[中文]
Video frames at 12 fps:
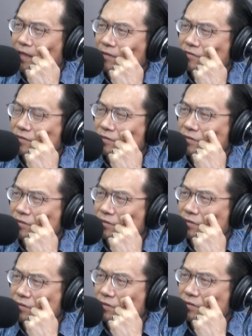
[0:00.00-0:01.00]
是哦，
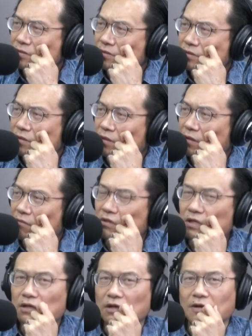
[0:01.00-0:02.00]
华语为着安尼
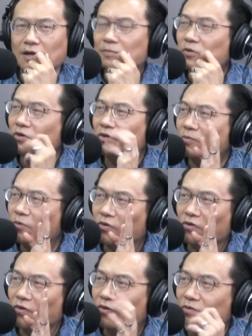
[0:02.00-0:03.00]
遐迄无无
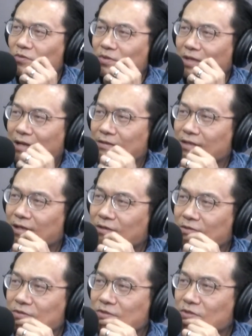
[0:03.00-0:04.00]
讲按定
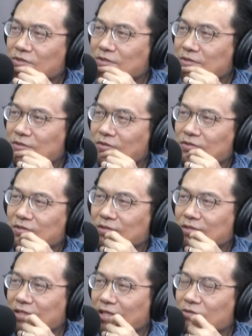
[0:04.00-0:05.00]
讲，倒一倒一。
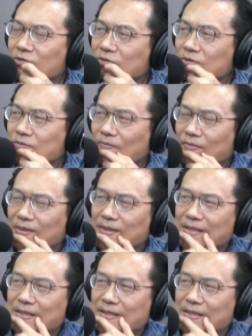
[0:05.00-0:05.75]
这部这都是因为咱